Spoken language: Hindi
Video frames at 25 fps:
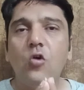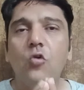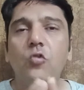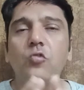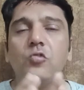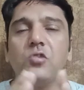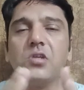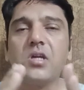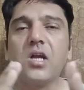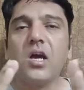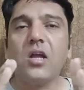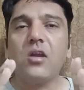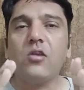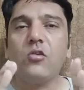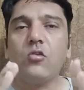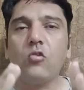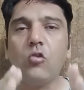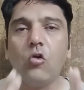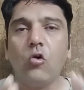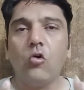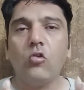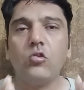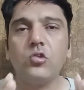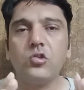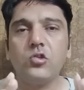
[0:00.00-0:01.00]
उनका
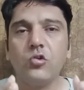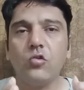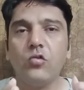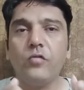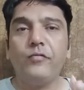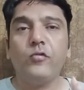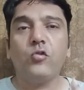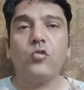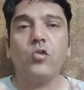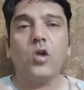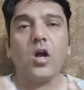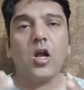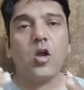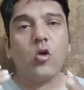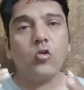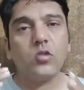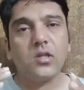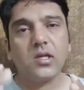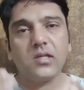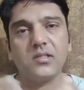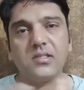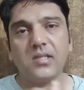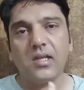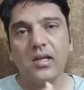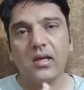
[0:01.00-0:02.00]
लोन जो वो लाखों
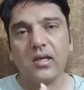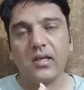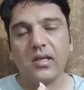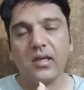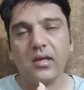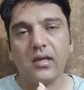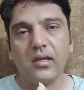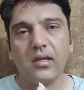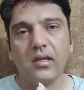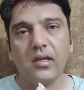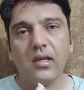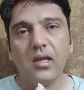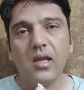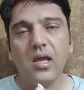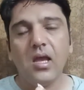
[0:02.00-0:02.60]
तक चला गया है